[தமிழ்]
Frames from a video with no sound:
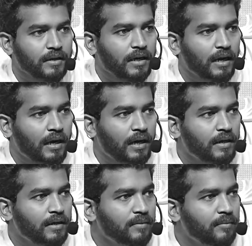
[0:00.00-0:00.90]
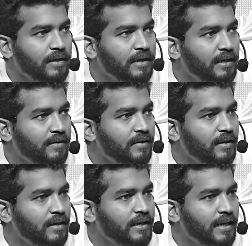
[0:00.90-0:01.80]
காரணம்
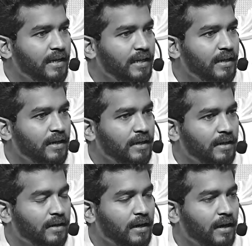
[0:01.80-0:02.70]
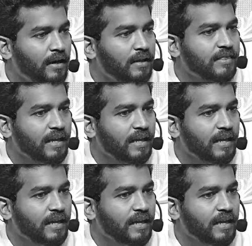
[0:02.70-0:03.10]
என்னவென்று கேட்டீர்கள் என்றால்